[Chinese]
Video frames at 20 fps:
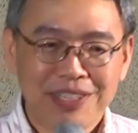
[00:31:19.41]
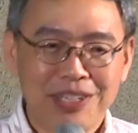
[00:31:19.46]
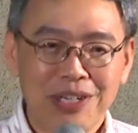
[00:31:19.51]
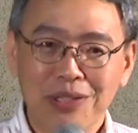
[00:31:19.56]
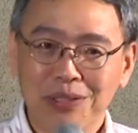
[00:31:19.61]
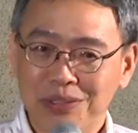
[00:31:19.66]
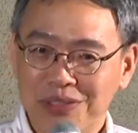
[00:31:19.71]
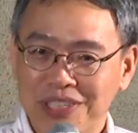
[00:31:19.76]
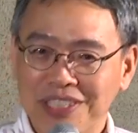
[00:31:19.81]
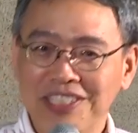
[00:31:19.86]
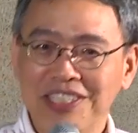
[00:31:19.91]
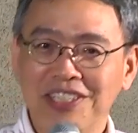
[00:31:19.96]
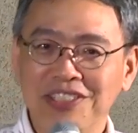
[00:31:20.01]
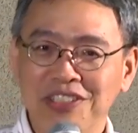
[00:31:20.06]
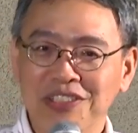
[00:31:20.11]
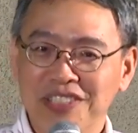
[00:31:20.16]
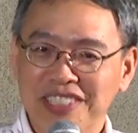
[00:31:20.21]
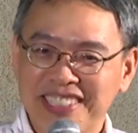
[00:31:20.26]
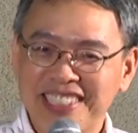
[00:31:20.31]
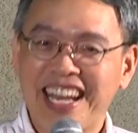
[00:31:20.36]
高永泉教
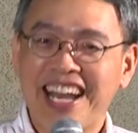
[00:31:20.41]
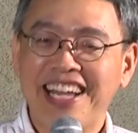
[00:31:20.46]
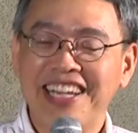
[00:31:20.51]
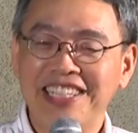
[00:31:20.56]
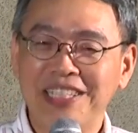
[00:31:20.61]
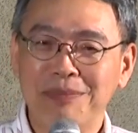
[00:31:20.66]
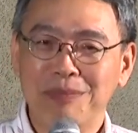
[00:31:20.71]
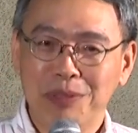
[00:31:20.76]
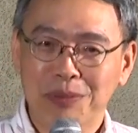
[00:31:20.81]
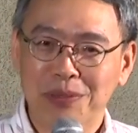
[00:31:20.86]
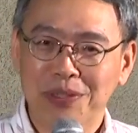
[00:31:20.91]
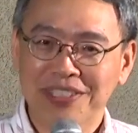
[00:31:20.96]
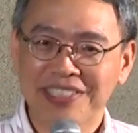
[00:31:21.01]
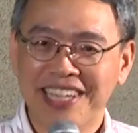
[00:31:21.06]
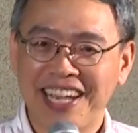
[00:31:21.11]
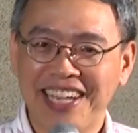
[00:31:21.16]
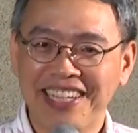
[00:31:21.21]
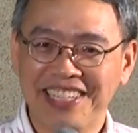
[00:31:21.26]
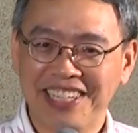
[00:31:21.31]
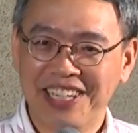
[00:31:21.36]
授的猜一定比我
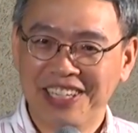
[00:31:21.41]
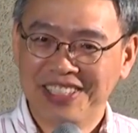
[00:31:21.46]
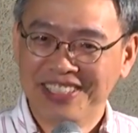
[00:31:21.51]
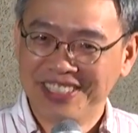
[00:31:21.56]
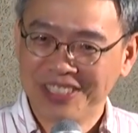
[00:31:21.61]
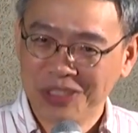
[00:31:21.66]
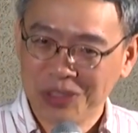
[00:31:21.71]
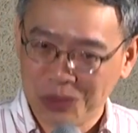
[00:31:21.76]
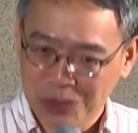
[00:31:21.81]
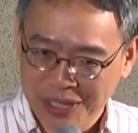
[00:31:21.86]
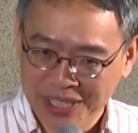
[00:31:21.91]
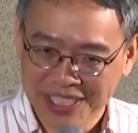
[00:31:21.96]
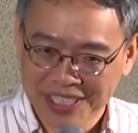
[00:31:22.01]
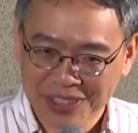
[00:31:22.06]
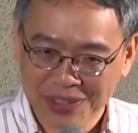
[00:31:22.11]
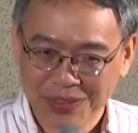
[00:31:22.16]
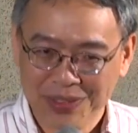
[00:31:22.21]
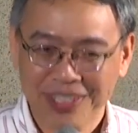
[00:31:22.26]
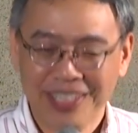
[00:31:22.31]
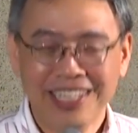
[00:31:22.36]
猜的要准
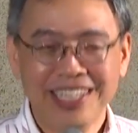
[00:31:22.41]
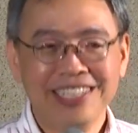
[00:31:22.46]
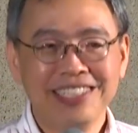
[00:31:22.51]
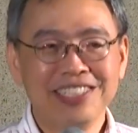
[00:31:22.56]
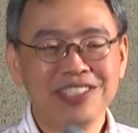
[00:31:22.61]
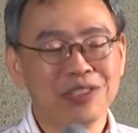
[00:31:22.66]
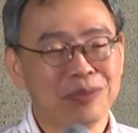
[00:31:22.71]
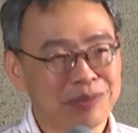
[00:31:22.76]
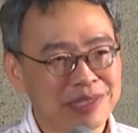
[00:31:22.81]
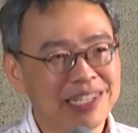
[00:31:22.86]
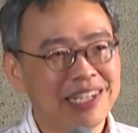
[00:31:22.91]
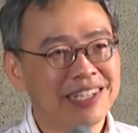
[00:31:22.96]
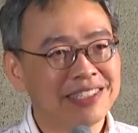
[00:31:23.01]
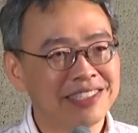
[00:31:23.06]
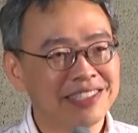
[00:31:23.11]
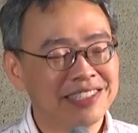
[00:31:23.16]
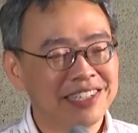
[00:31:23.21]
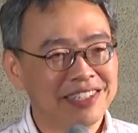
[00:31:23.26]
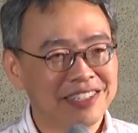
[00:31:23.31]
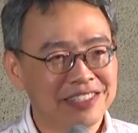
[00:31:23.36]
很多。这是我们大家
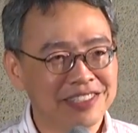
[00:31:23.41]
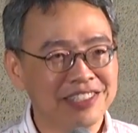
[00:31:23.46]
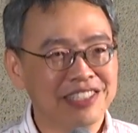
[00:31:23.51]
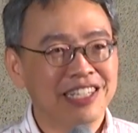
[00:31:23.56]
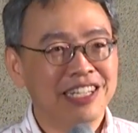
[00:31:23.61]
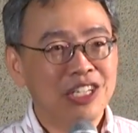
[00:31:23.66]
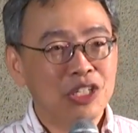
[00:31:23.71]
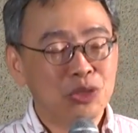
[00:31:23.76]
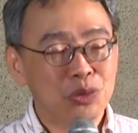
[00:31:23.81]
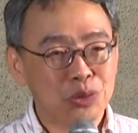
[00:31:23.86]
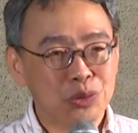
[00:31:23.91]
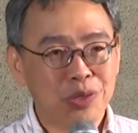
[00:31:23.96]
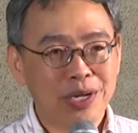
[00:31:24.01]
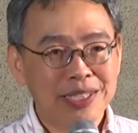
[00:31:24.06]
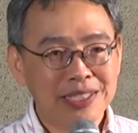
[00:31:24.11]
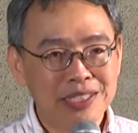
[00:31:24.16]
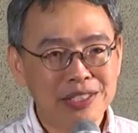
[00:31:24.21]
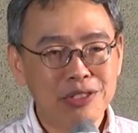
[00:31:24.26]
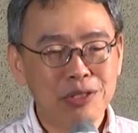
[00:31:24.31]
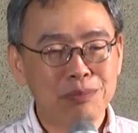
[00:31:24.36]
知道的是，主
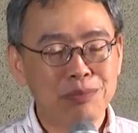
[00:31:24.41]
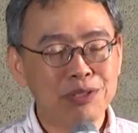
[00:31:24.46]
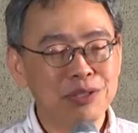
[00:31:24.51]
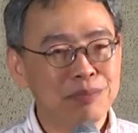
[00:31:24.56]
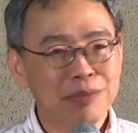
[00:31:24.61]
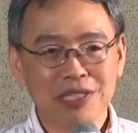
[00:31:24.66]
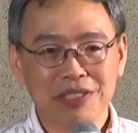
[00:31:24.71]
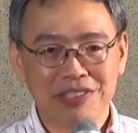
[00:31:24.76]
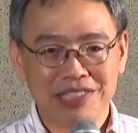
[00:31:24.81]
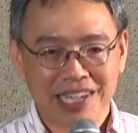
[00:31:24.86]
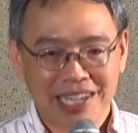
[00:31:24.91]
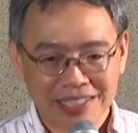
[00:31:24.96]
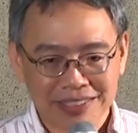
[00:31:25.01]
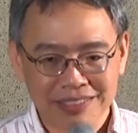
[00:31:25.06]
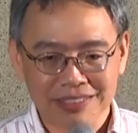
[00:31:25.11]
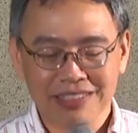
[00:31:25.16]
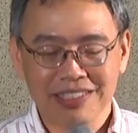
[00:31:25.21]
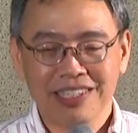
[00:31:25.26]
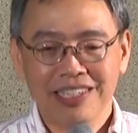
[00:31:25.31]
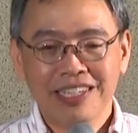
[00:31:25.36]
观几率不是没有价
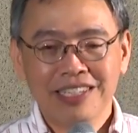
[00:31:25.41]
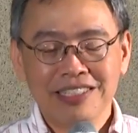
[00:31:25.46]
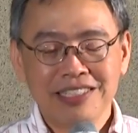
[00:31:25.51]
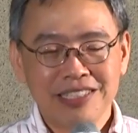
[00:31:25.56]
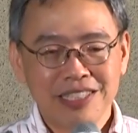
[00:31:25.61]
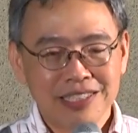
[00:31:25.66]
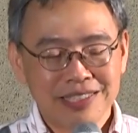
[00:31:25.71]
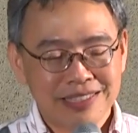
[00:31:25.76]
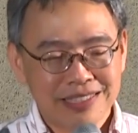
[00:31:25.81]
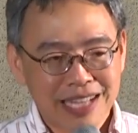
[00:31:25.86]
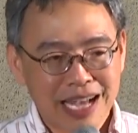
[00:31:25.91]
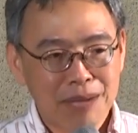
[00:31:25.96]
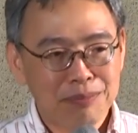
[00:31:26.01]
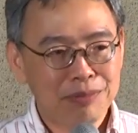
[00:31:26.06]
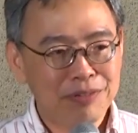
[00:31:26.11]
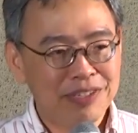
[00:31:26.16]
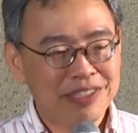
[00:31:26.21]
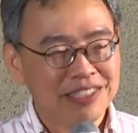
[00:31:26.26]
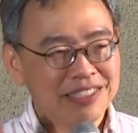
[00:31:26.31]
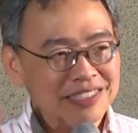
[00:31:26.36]
值的。今天大
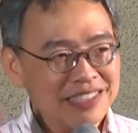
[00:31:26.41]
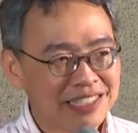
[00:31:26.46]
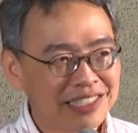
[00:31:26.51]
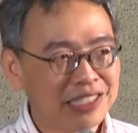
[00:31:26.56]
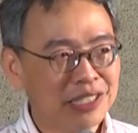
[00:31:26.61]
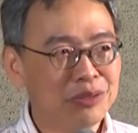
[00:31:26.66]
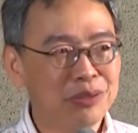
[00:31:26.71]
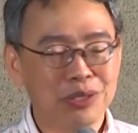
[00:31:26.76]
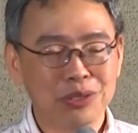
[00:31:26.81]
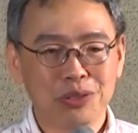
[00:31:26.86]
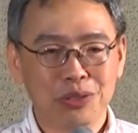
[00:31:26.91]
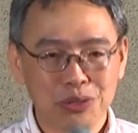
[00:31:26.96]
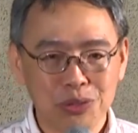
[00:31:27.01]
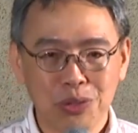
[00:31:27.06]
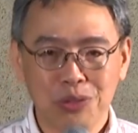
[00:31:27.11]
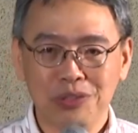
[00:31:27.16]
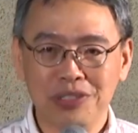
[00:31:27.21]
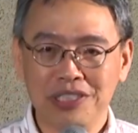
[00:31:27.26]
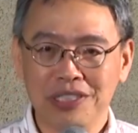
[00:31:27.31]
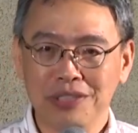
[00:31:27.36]
部分的人在生活中
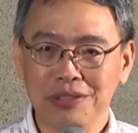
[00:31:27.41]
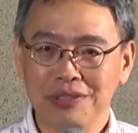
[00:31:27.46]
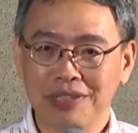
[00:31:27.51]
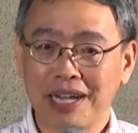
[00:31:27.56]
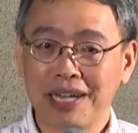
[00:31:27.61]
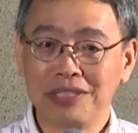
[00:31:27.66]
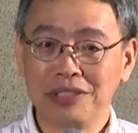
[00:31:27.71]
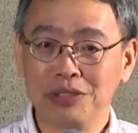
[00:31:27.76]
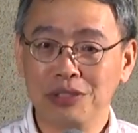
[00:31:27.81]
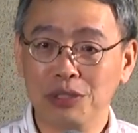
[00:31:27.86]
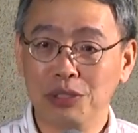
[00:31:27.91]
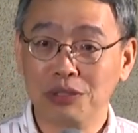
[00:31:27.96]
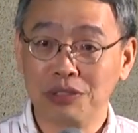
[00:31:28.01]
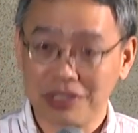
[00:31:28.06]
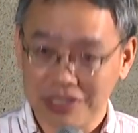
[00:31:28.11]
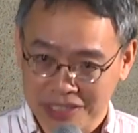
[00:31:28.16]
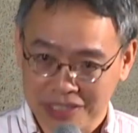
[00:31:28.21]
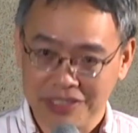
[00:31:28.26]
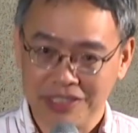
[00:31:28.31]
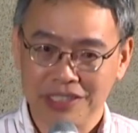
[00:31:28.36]
用几率，大概就是用
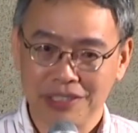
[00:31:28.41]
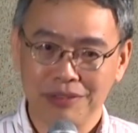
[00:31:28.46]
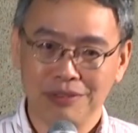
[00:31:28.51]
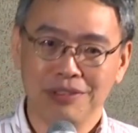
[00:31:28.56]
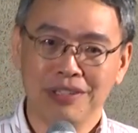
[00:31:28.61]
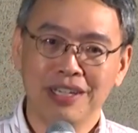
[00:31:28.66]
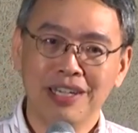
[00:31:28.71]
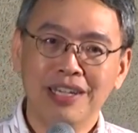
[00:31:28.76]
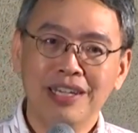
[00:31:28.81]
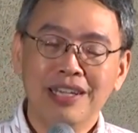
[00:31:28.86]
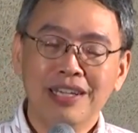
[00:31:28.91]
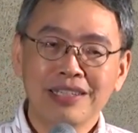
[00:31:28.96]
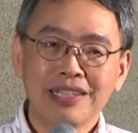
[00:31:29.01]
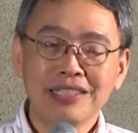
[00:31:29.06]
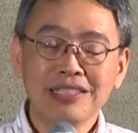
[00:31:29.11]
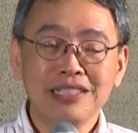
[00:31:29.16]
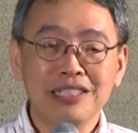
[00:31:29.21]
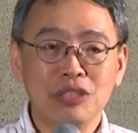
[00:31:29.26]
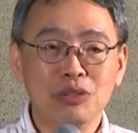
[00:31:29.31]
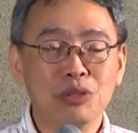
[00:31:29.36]
这个几率。
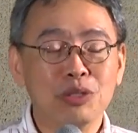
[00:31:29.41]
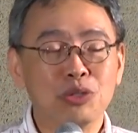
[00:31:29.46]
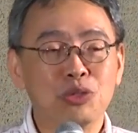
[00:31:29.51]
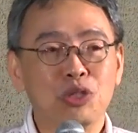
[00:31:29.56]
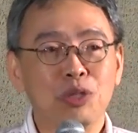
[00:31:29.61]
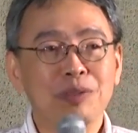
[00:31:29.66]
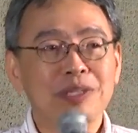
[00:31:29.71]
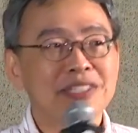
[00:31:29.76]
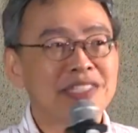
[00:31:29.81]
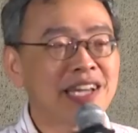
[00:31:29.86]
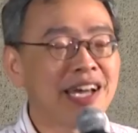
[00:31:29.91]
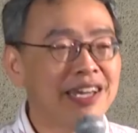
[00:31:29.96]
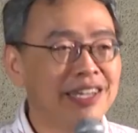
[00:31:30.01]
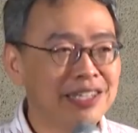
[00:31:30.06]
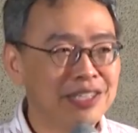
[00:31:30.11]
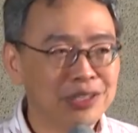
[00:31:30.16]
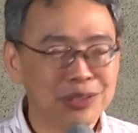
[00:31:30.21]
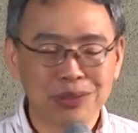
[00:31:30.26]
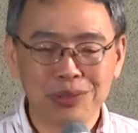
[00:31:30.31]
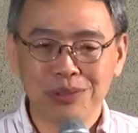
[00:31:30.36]
但是你如果随便猜
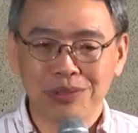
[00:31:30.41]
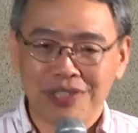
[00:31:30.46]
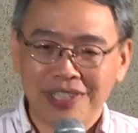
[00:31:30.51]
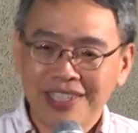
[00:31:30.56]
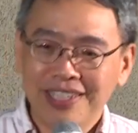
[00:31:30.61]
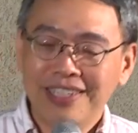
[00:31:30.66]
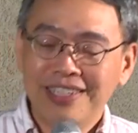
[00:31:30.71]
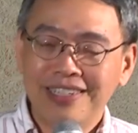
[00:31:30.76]
一个数，